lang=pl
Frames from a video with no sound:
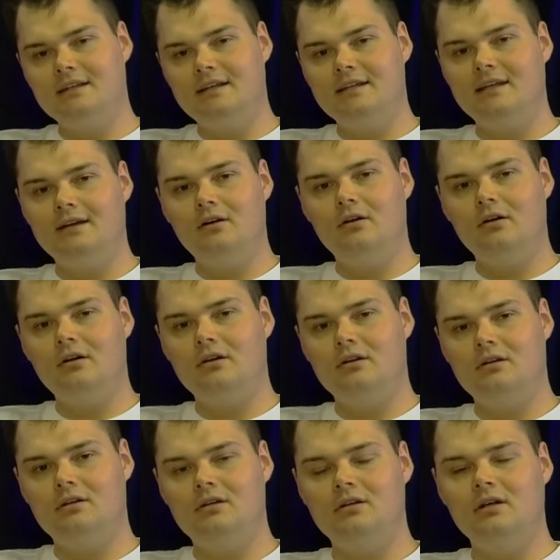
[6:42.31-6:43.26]
Dlatego
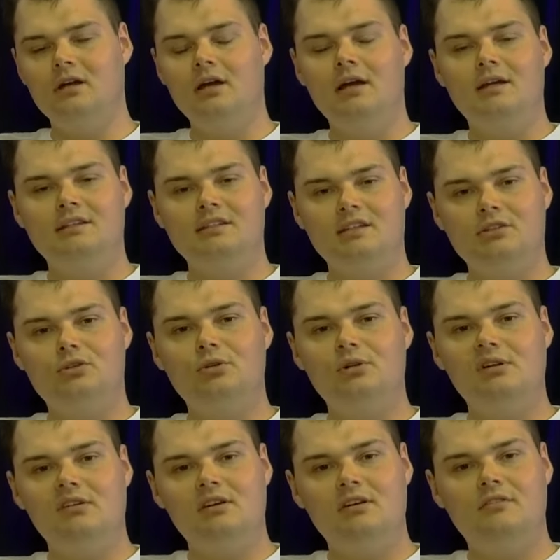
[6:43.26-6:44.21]
e,
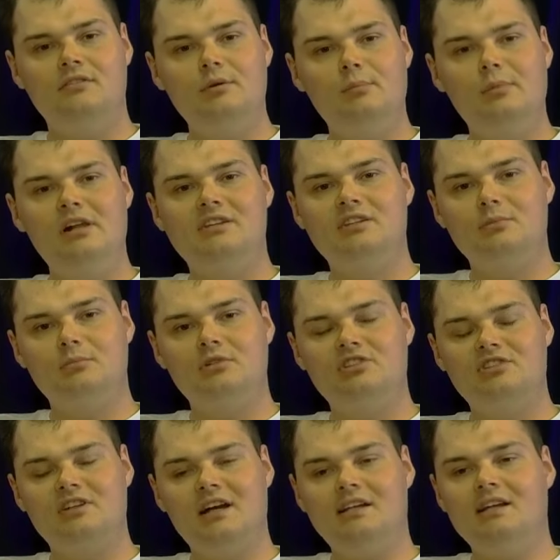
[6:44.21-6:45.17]
niektóre wibracje
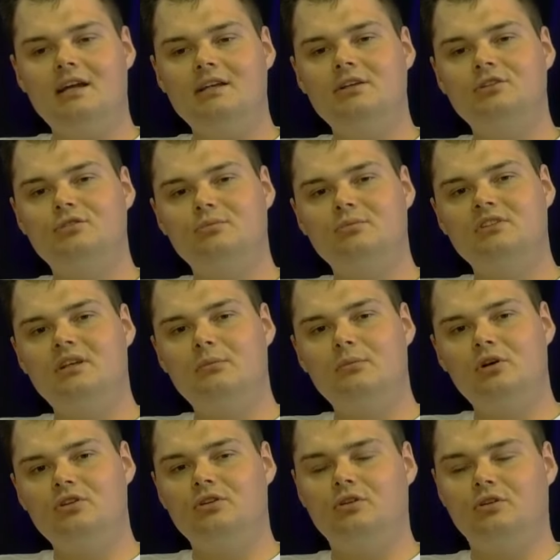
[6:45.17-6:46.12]
mieszkania nie są
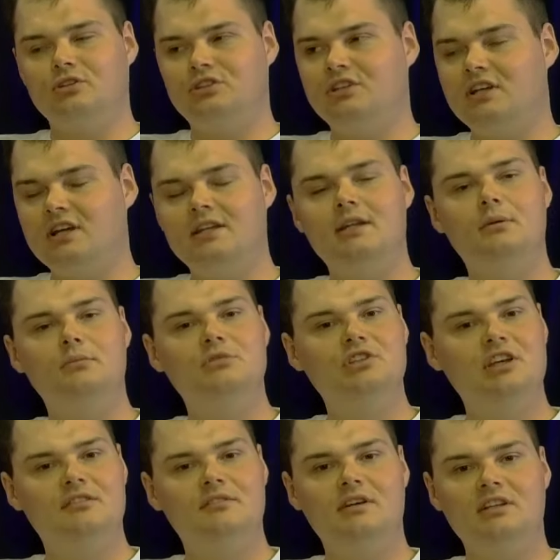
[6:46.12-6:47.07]
samotność. 7,
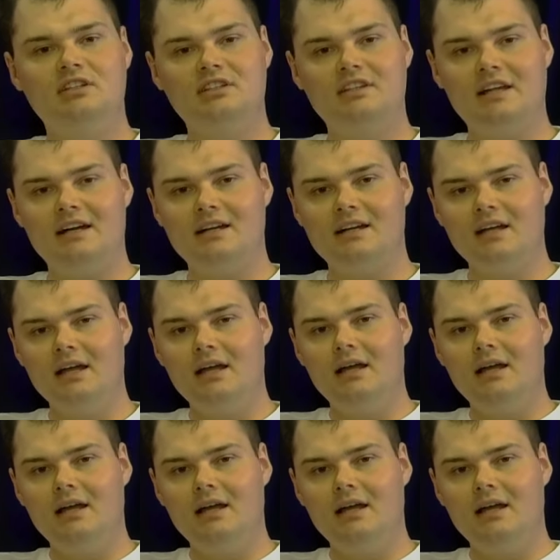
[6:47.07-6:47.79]
9, tak?